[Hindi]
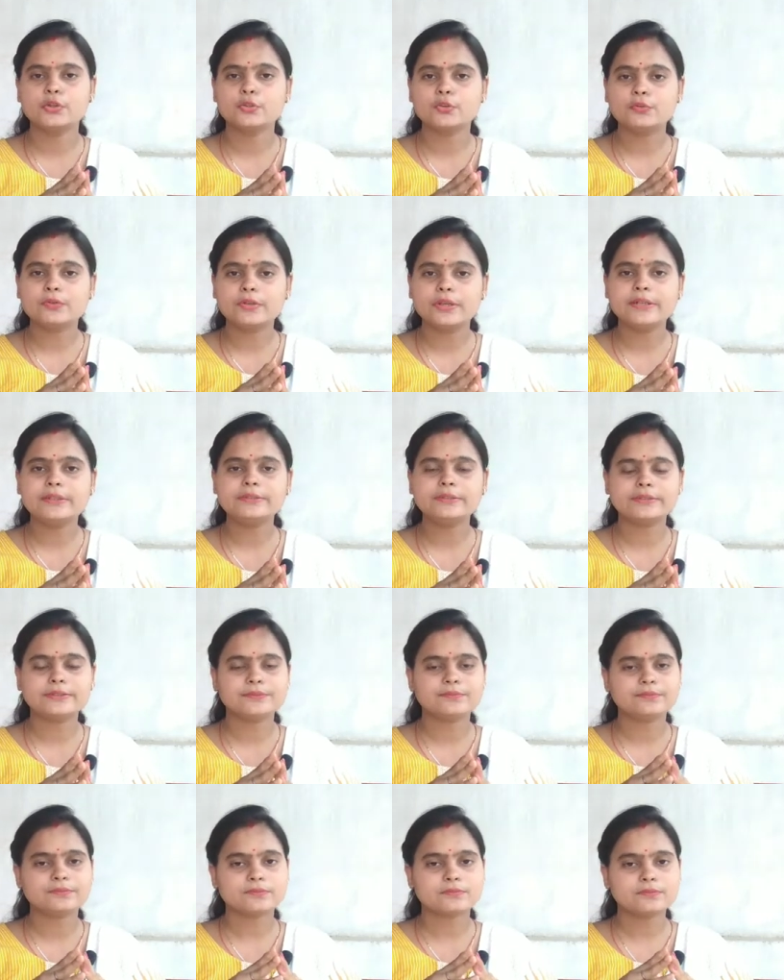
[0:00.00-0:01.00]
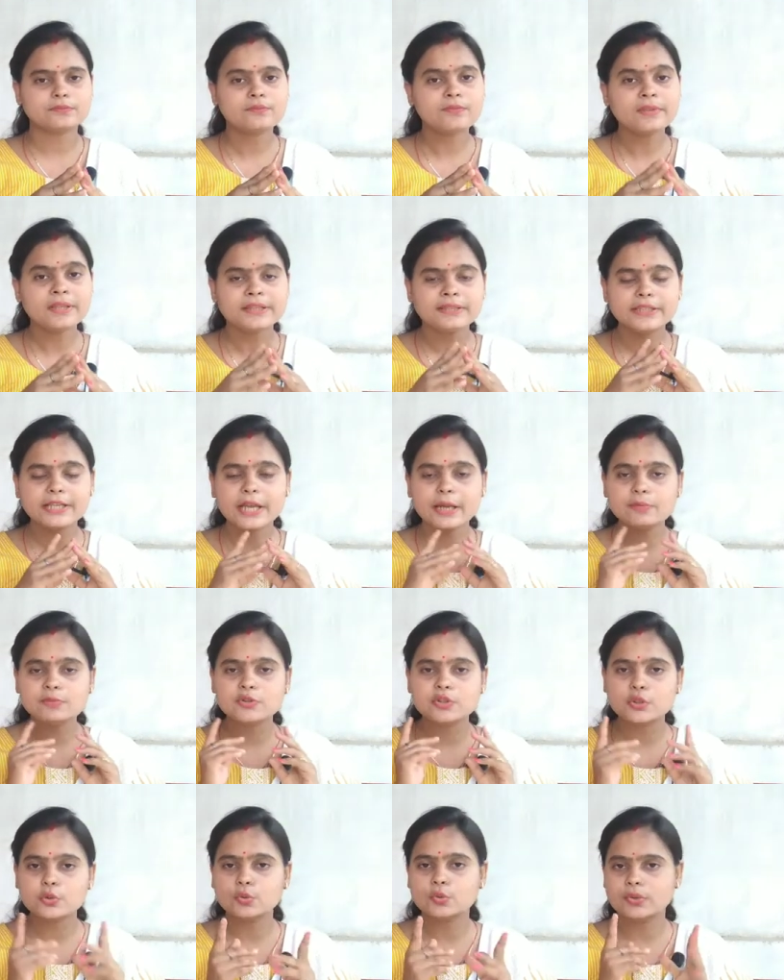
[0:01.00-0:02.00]
तो फ्रेंड्स ये आप
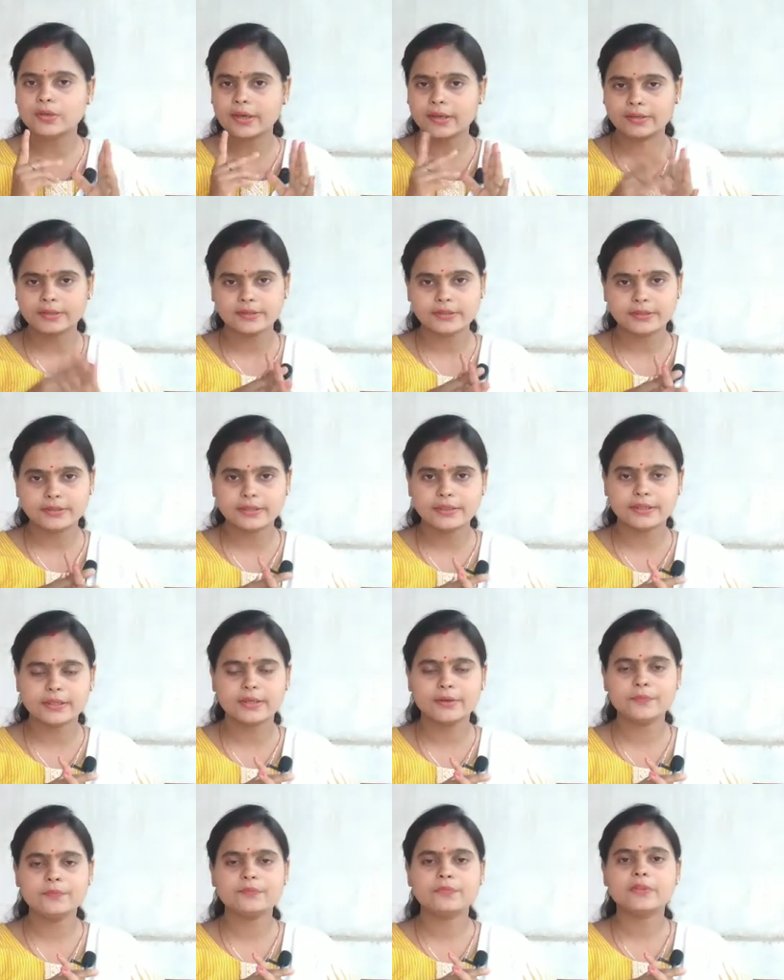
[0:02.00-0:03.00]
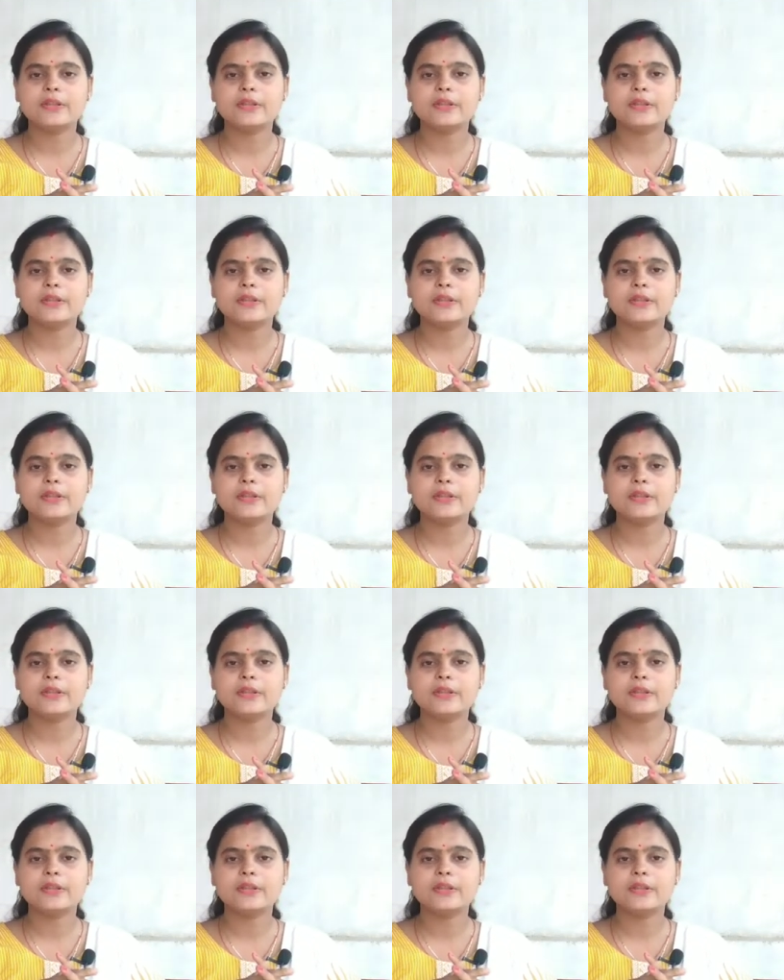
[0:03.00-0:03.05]
ज़रूर ट्राई करिएगा